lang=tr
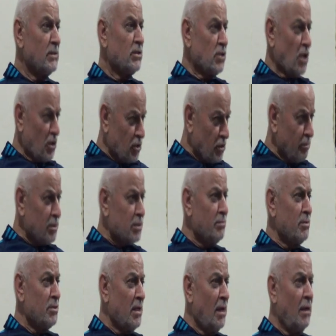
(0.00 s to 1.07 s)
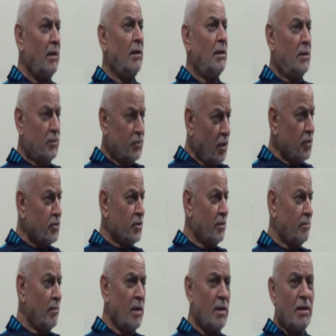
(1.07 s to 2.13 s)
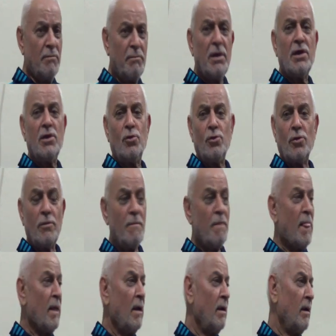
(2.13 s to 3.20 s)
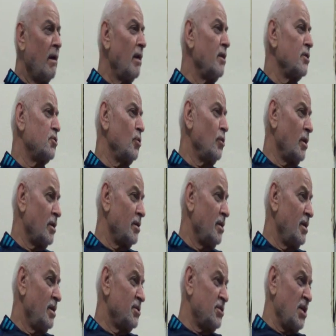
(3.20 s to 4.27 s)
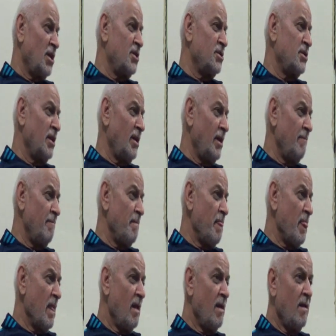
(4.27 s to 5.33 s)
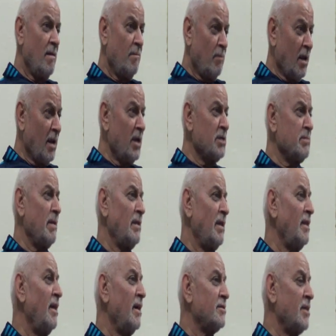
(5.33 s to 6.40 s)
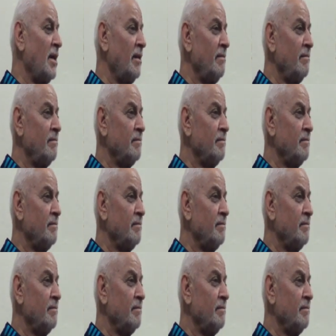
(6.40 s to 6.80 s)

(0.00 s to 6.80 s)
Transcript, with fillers: çalışır mısın bizde? Çalışırım. Peki diyor. Anlaşıyorlar. Sekiz sene bana hizmet edersen